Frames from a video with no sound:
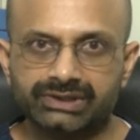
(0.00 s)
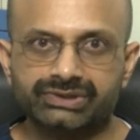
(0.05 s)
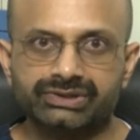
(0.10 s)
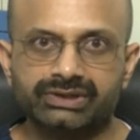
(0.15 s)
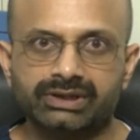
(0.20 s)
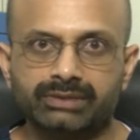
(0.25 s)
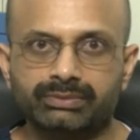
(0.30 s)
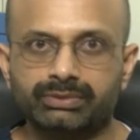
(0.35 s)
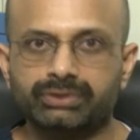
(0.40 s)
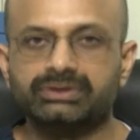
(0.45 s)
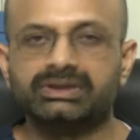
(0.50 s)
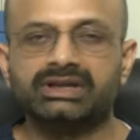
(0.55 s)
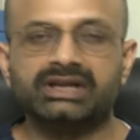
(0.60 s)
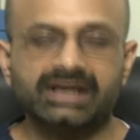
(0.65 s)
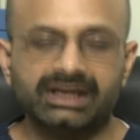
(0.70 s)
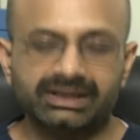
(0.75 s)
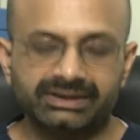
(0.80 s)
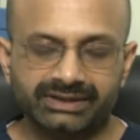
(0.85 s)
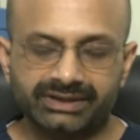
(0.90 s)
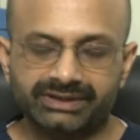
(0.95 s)
ఇస్తున్నారు పొద్దున
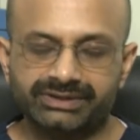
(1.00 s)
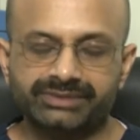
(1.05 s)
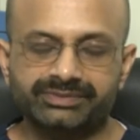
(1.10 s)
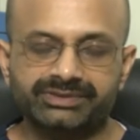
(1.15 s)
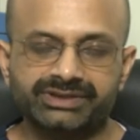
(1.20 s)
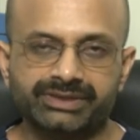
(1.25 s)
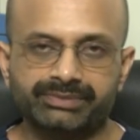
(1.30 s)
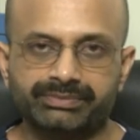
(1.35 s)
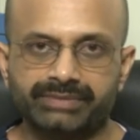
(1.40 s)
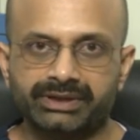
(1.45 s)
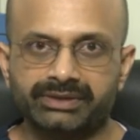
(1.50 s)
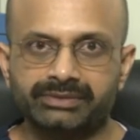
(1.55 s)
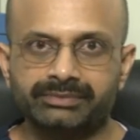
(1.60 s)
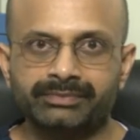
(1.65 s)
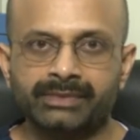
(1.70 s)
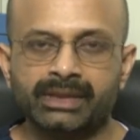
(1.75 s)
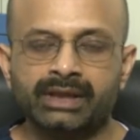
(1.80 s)
రాత్రి అని చెప్పి చెప్పారు